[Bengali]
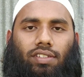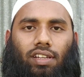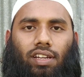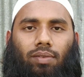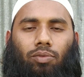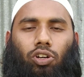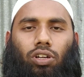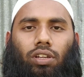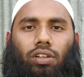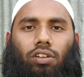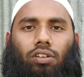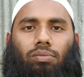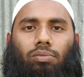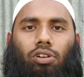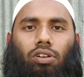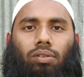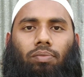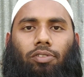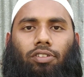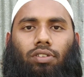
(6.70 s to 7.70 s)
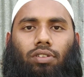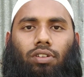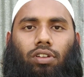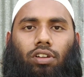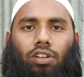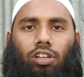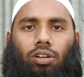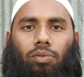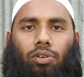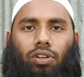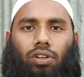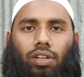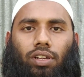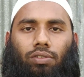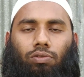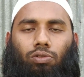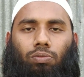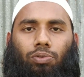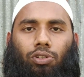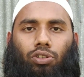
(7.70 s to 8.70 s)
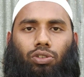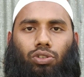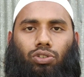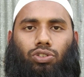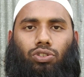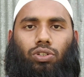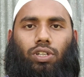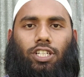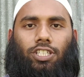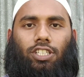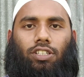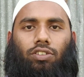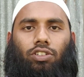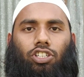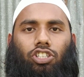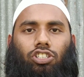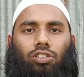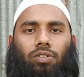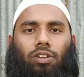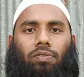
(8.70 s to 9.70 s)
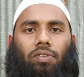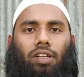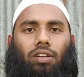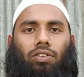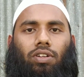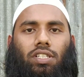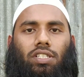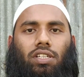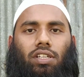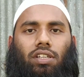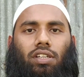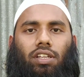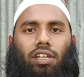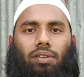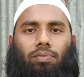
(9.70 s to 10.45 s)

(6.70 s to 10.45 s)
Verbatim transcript: আসসালামু আলাইকুম রহমতুল্লাহ আবরাকাত প্রিয় দর্শক আশা করি সবাই ভালো আছেন